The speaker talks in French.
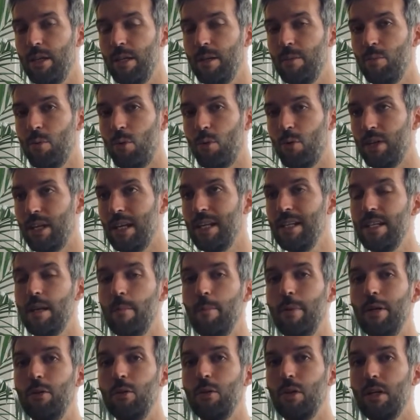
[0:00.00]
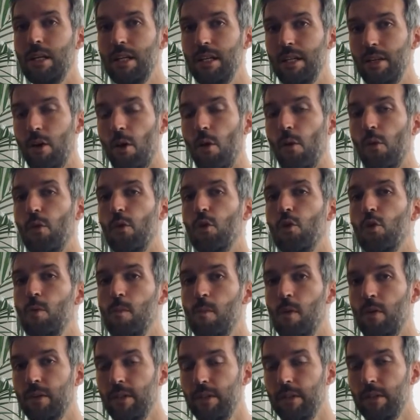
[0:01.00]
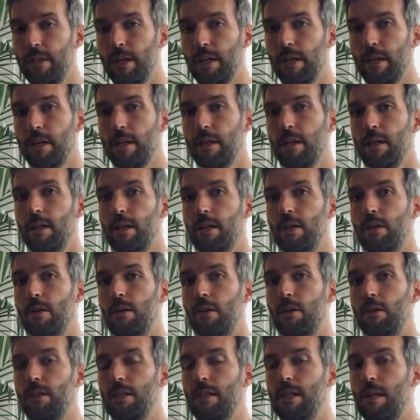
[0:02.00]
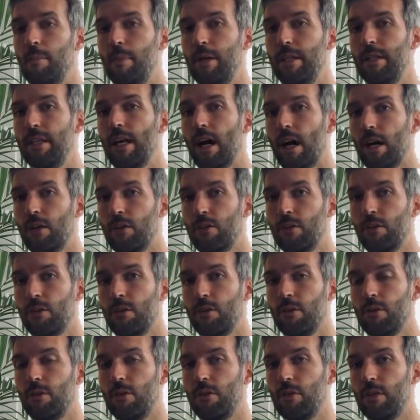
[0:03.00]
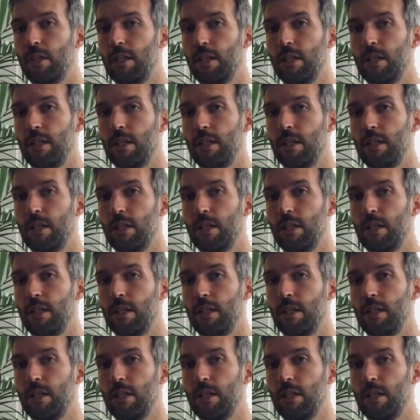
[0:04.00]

et pour lequel il n'y a pas de client, de commanditaire. Euh, il n'y a pas d'argent